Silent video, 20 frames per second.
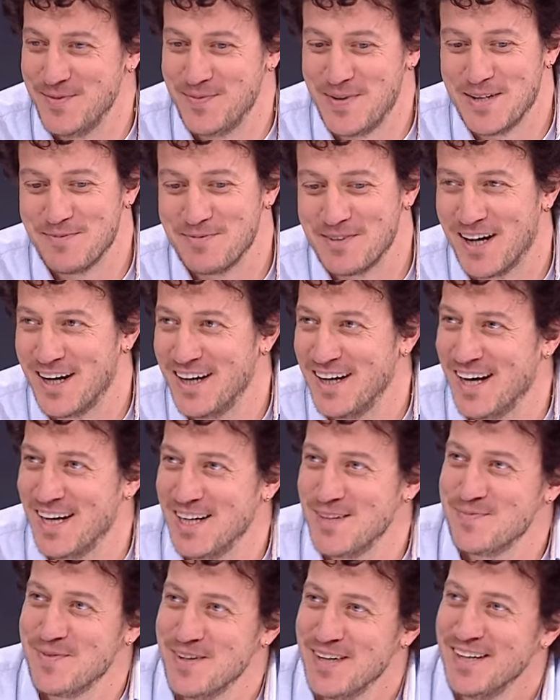Benim de
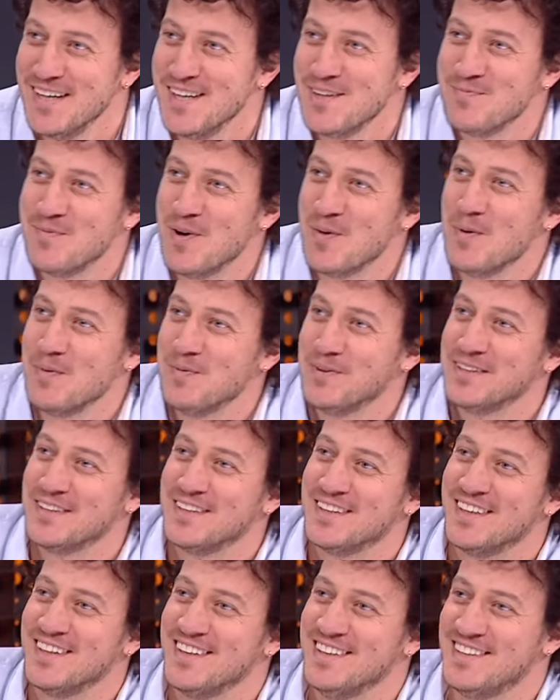hayalim babamın
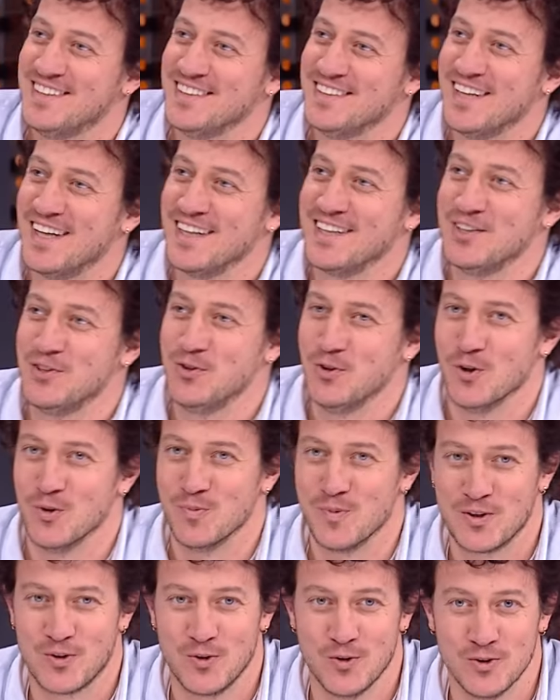izinden gidiyor
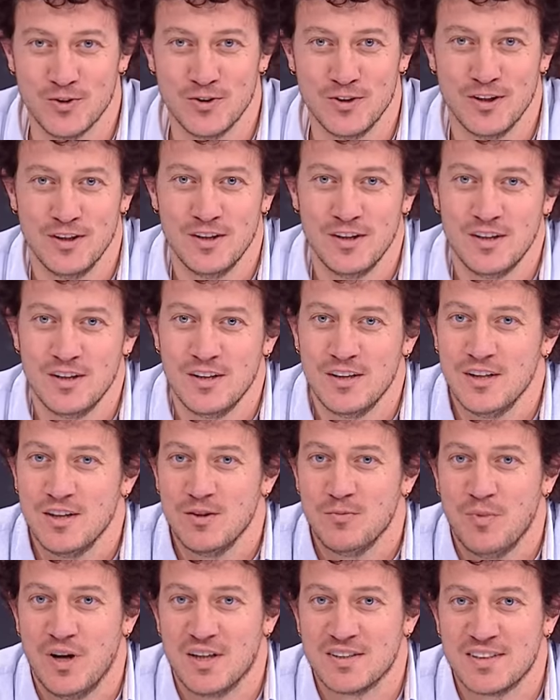olmak oldu.
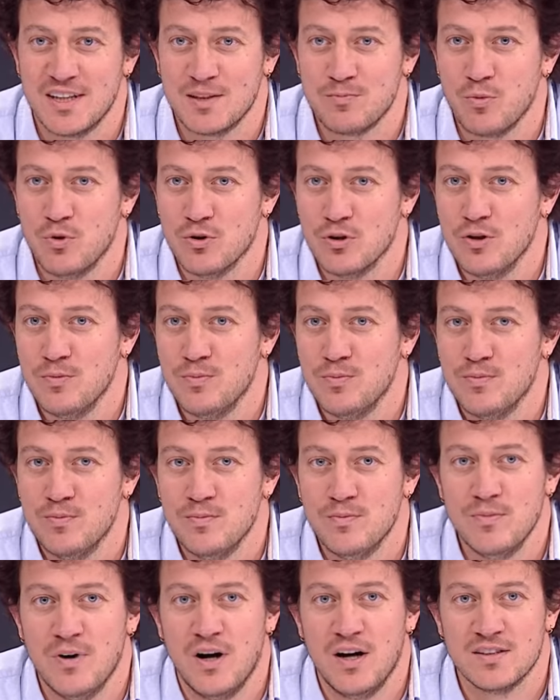Basketbolla
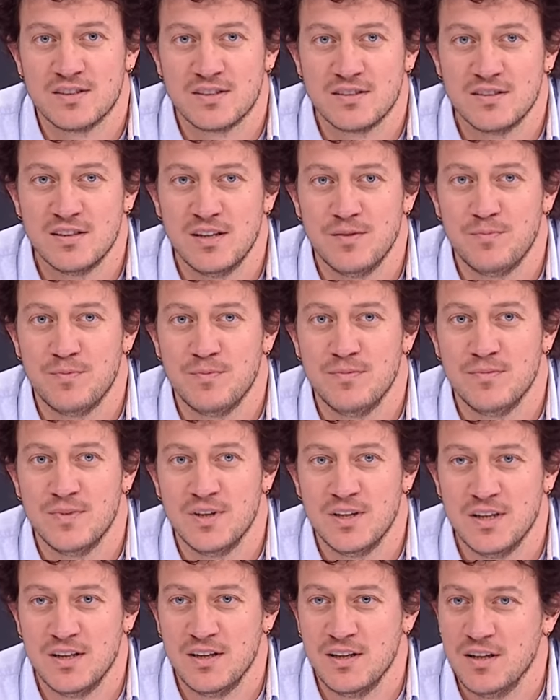aslında
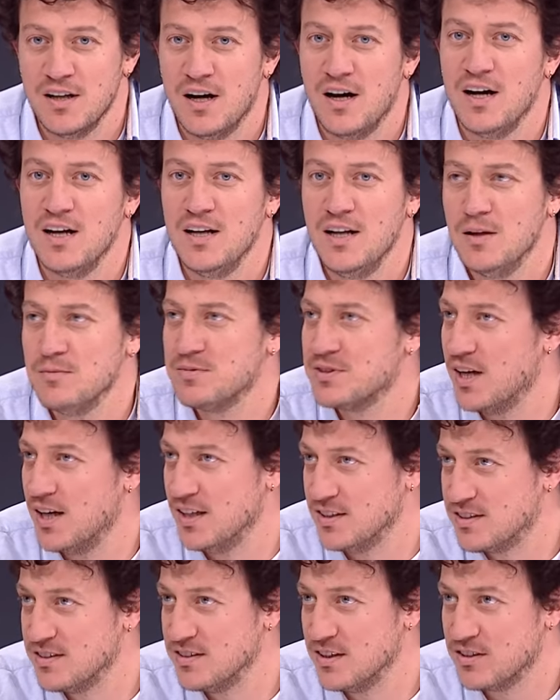e, ailem
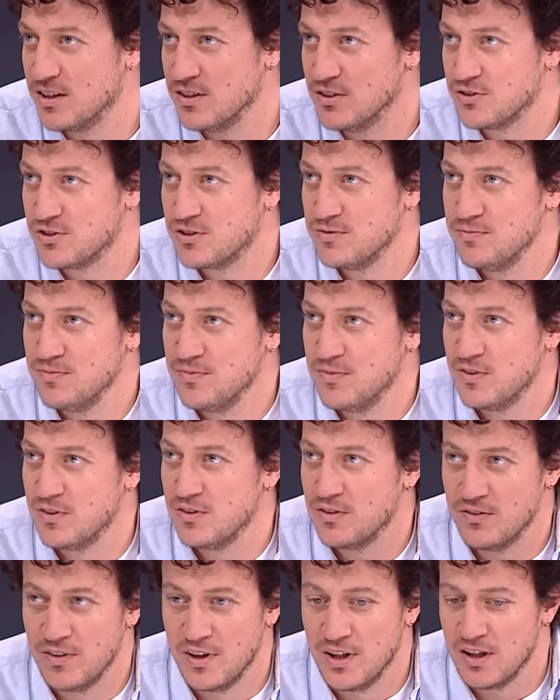sayesinde tanıştım
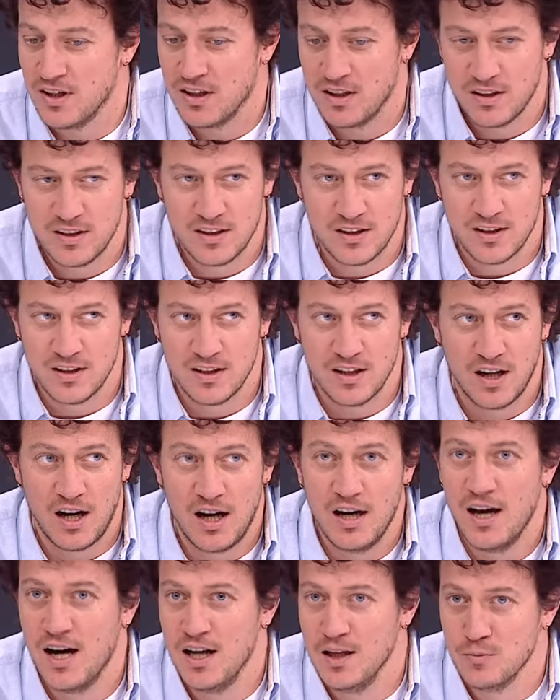ve e,
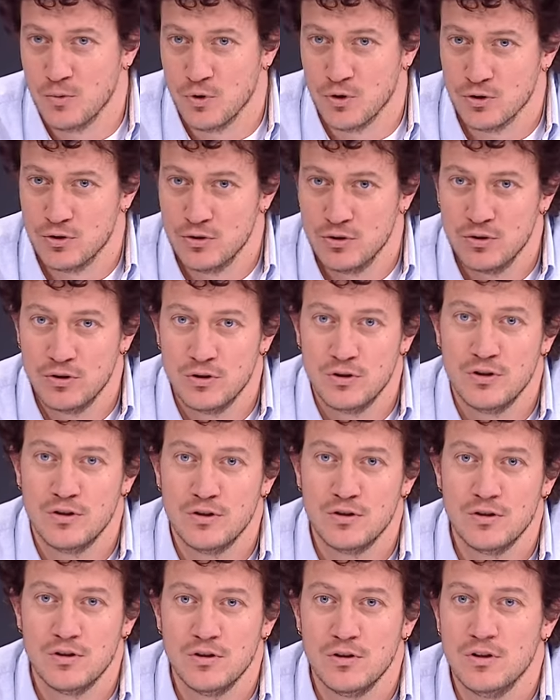hayalim oldu.
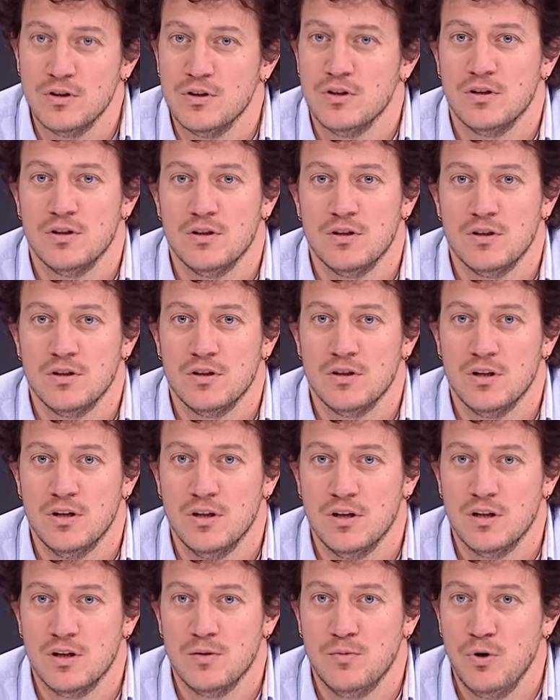Ee,
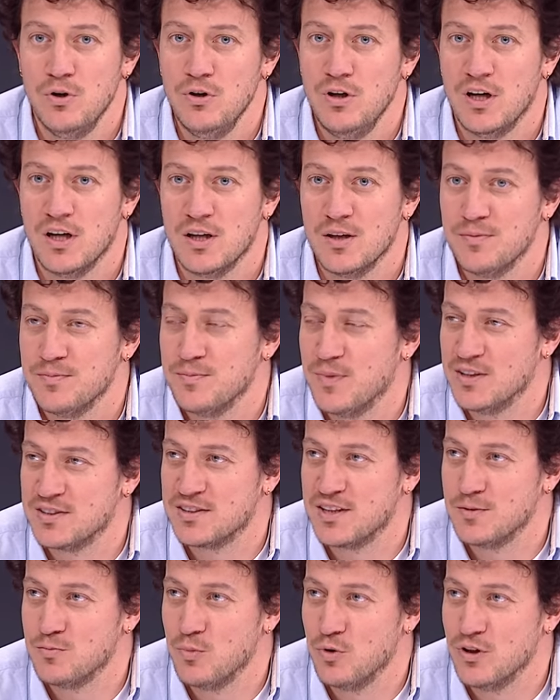böyle
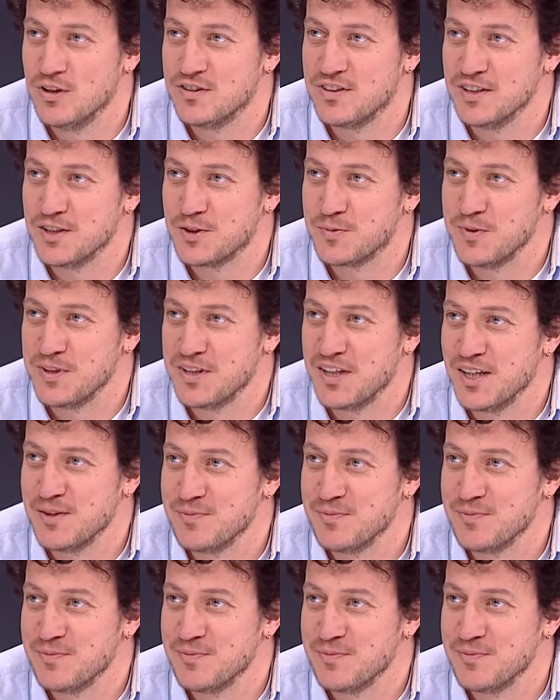basketbolla tanışma hikayem.